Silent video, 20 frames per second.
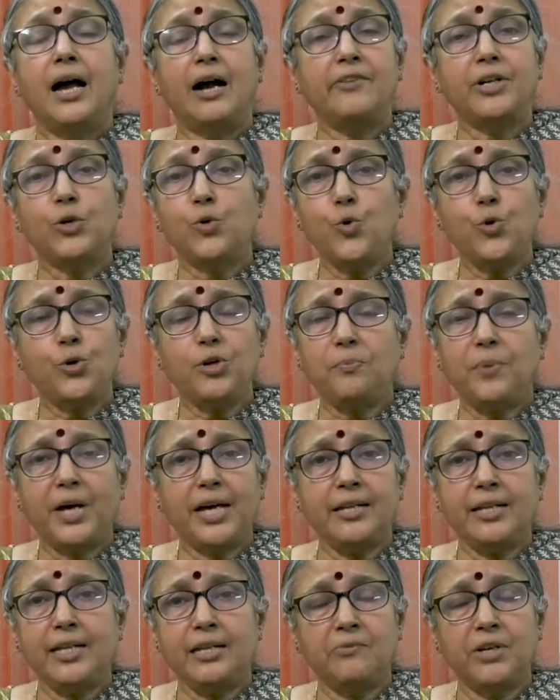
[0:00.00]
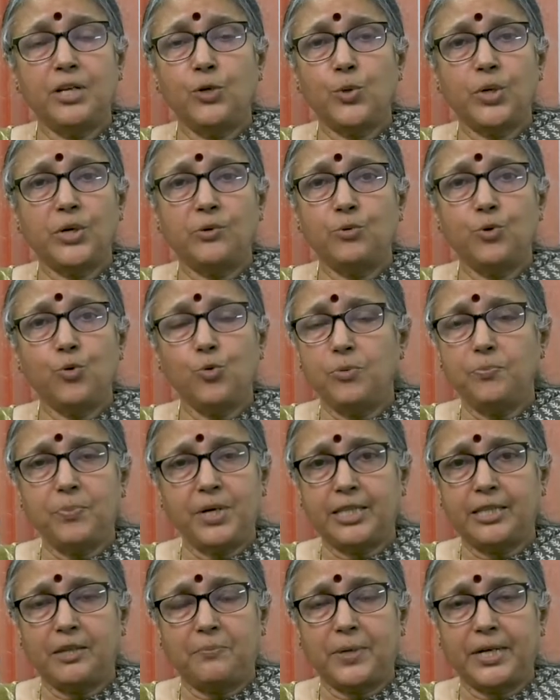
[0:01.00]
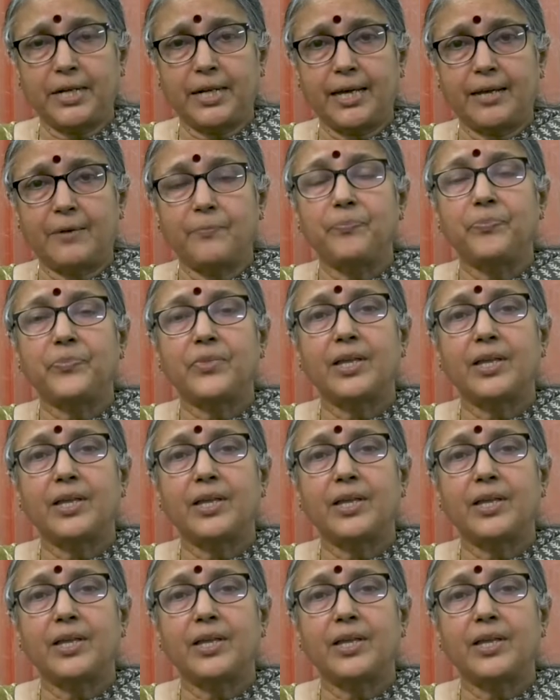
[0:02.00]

அவர் கூட்டு பாலியல் வல்லுறவுக்கு உட்படுத்தப்பட்டார்